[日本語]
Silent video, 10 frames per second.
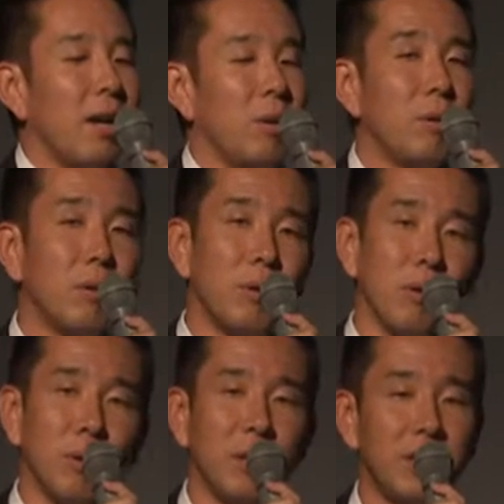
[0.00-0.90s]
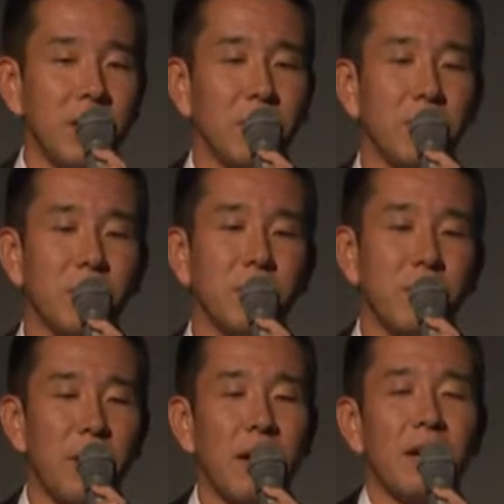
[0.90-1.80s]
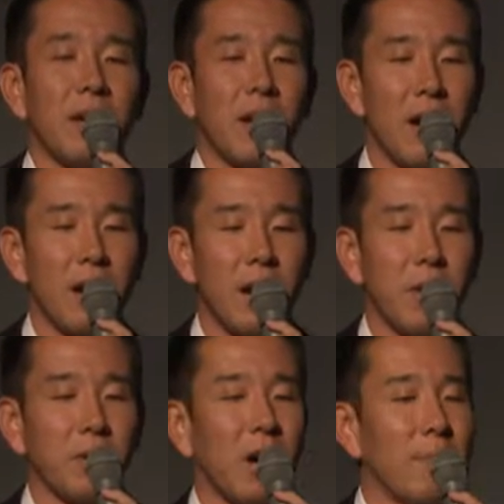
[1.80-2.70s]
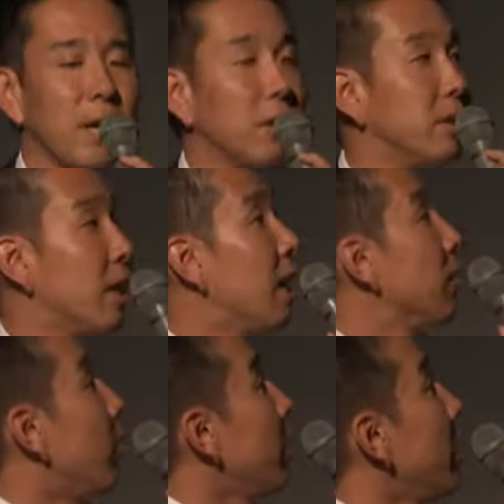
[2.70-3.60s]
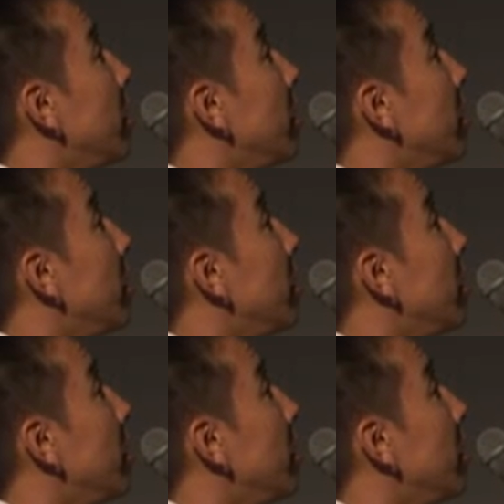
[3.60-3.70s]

本校の以前の授業では考えを高めよう時間が取れない